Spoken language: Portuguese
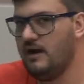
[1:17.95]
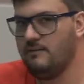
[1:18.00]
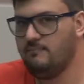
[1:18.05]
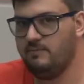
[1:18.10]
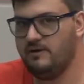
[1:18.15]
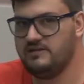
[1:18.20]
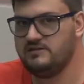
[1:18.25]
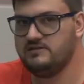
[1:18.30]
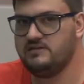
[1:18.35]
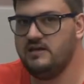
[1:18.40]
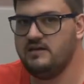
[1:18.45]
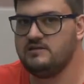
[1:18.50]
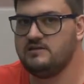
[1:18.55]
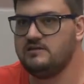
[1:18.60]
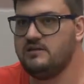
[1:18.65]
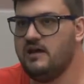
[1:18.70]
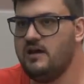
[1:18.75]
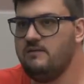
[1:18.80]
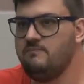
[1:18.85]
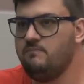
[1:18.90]
à
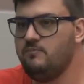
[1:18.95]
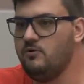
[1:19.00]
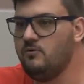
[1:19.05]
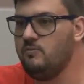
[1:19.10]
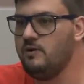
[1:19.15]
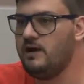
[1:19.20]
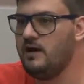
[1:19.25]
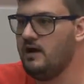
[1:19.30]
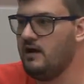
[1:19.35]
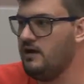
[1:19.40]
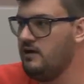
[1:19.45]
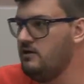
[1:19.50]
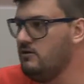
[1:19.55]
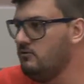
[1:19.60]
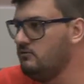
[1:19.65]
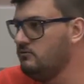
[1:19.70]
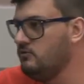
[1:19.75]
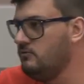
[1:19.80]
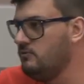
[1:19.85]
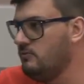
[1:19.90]
presidência da República em
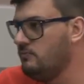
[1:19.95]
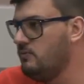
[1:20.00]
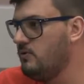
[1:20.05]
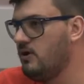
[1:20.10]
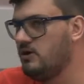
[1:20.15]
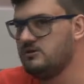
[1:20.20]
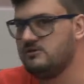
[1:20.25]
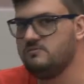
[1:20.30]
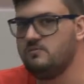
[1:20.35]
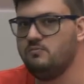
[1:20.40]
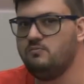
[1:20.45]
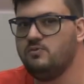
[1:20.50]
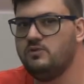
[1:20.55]
outubro próximo,